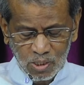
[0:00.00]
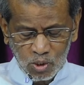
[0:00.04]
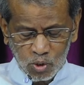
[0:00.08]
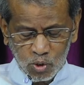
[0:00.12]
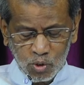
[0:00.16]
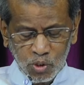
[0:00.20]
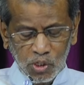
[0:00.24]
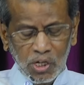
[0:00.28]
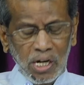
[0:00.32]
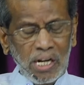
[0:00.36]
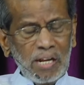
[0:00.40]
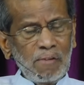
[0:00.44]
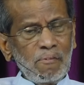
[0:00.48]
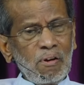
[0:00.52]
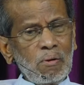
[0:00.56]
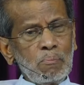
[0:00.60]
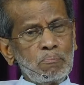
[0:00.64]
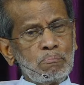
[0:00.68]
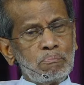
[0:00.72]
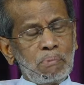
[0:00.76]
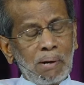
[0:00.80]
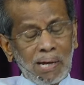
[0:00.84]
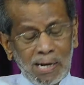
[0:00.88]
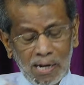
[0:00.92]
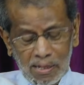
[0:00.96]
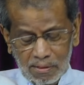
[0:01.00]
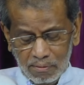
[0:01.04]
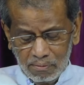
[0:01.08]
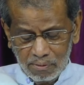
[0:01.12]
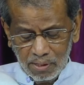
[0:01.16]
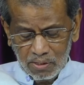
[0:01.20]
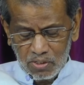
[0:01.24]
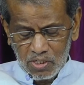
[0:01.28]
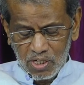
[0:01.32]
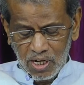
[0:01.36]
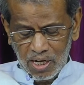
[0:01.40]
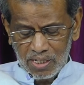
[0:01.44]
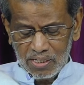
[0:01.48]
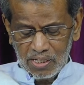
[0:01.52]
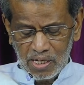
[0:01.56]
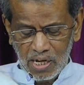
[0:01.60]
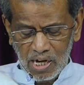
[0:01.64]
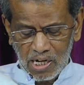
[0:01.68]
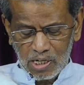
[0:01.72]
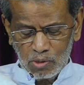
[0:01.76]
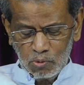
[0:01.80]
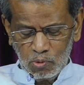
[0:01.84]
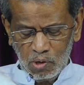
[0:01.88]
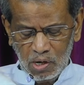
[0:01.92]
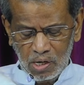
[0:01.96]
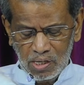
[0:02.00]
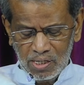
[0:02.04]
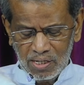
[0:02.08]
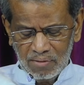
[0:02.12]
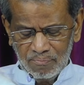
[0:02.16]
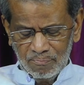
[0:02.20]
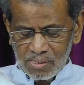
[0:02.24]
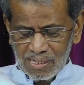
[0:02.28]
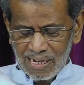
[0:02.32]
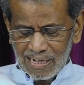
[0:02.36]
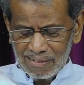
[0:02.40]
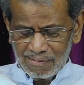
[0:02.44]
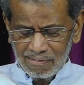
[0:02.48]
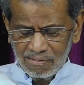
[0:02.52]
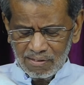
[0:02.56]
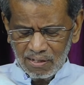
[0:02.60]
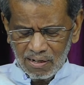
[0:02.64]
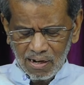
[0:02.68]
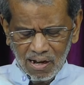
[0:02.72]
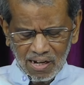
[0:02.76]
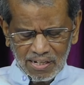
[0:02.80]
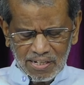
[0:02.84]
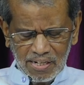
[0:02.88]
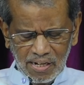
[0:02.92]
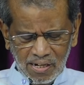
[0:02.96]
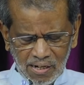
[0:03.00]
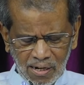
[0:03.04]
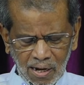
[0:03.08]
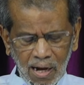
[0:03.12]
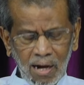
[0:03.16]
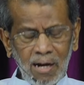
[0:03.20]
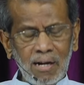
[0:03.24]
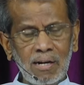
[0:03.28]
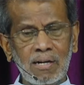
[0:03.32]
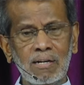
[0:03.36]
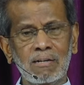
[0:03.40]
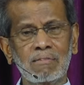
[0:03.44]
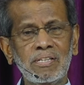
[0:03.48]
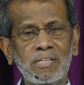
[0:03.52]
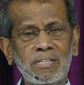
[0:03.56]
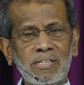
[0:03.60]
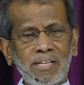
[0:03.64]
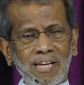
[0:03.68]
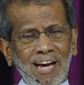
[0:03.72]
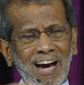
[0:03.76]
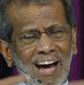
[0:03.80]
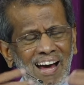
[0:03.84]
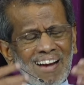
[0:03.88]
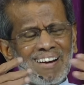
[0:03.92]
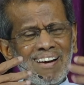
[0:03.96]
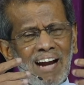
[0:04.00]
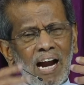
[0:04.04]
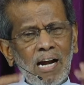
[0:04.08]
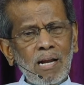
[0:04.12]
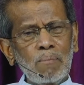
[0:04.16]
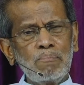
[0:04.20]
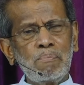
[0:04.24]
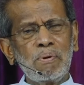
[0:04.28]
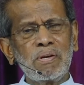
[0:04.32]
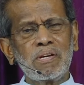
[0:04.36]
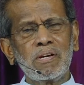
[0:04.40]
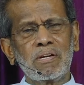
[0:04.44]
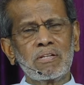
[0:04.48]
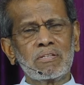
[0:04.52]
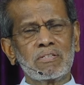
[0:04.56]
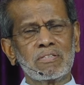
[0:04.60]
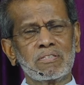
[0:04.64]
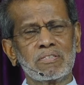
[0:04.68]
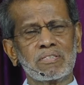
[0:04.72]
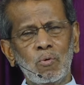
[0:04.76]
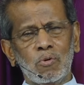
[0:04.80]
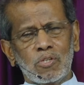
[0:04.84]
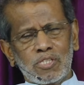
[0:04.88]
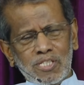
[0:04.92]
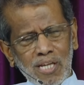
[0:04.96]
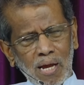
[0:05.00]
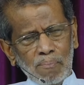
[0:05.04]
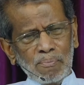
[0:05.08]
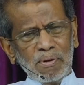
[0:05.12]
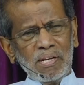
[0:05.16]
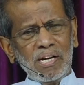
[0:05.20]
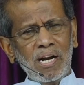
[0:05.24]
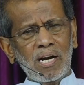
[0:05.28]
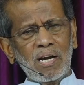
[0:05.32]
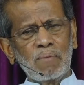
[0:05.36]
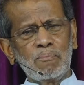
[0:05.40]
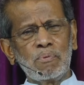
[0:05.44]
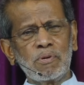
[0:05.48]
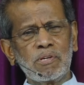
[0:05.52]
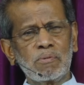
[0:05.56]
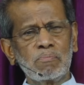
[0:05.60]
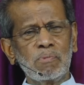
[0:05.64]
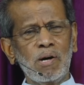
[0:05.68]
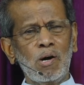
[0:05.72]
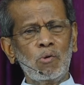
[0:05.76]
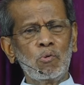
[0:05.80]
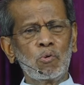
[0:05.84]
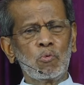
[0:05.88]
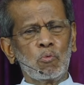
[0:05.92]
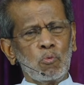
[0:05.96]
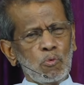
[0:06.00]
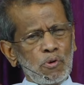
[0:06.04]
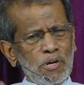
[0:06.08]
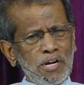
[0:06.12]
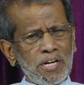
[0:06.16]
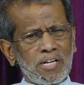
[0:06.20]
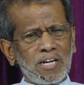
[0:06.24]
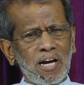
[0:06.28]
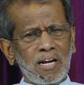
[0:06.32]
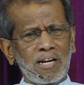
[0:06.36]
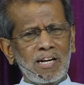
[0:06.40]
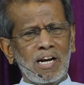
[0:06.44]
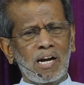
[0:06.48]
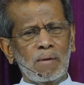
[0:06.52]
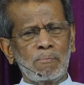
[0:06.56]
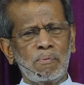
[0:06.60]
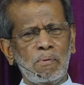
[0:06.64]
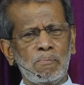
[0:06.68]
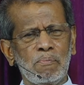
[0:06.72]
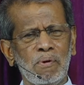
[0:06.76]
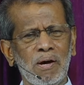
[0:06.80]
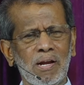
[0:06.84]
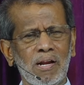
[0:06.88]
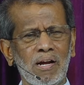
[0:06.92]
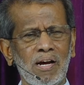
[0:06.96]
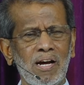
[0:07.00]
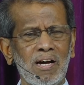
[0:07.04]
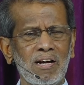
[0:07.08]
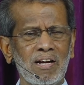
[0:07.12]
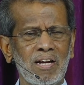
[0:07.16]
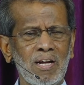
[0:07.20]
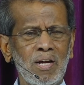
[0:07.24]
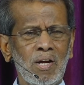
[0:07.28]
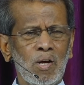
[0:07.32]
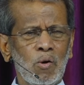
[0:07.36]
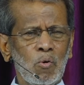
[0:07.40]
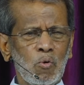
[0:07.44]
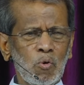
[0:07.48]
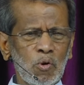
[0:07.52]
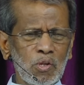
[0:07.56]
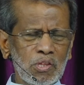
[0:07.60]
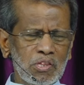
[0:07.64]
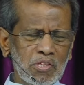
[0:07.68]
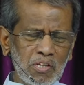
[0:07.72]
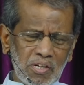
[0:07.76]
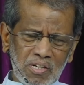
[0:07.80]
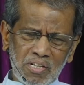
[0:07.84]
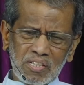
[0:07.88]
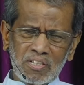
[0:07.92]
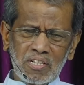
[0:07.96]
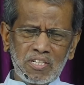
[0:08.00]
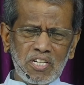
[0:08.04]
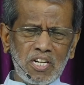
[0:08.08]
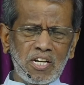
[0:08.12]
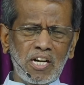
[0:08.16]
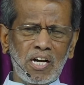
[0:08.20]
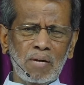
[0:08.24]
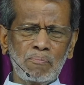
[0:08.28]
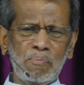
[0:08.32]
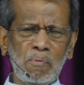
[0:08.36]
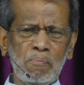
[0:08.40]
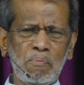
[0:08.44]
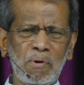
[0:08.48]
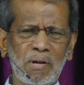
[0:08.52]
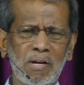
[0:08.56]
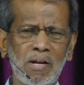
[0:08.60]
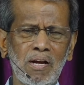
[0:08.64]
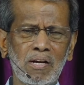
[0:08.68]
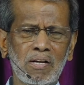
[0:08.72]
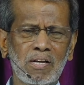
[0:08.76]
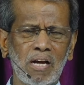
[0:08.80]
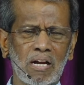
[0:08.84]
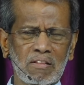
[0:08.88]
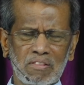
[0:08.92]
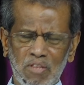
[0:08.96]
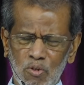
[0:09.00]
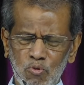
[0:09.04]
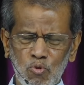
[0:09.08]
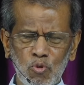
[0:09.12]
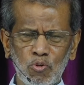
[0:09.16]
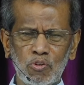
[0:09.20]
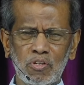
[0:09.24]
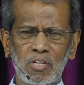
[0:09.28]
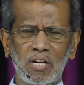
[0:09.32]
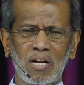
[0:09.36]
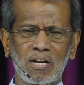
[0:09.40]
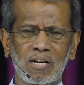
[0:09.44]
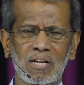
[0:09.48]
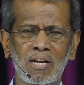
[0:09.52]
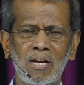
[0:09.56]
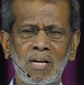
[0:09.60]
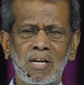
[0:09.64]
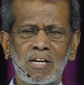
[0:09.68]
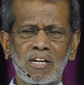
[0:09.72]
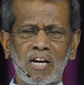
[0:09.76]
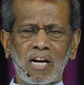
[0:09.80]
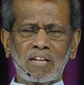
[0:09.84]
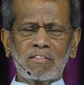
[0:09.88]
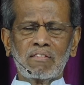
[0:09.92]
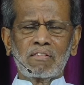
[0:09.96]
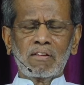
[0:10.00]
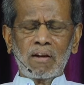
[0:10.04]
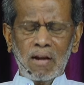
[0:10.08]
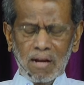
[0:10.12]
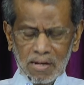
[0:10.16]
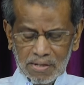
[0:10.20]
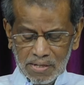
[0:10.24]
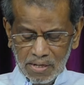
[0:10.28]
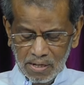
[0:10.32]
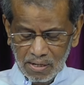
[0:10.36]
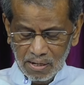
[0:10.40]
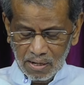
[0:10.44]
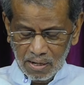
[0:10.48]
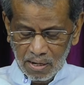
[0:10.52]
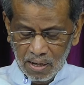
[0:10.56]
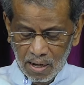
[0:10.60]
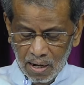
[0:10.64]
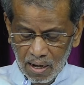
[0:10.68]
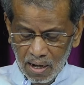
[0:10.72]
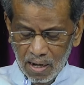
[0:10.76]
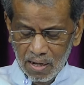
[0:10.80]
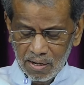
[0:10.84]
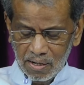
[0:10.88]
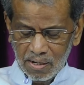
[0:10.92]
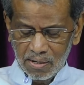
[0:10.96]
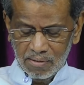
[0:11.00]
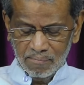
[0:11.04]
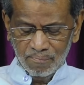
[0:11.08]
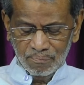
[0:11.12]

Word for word: சிறியவன் பலத்த ஜாதியாகுவான் கர்த்தராகி நான் இதை யார் நடப்பிக்கிறது ஒரு சபை நடப்பிக்குமா ஒரு ஊழியக்காரர் நடப்பிப்பாரா ஒரு திருக்கதர்சி நடப்பிப்பாரா கர்த்தர் சொல்கிறார் கர்த்தராகிய நான்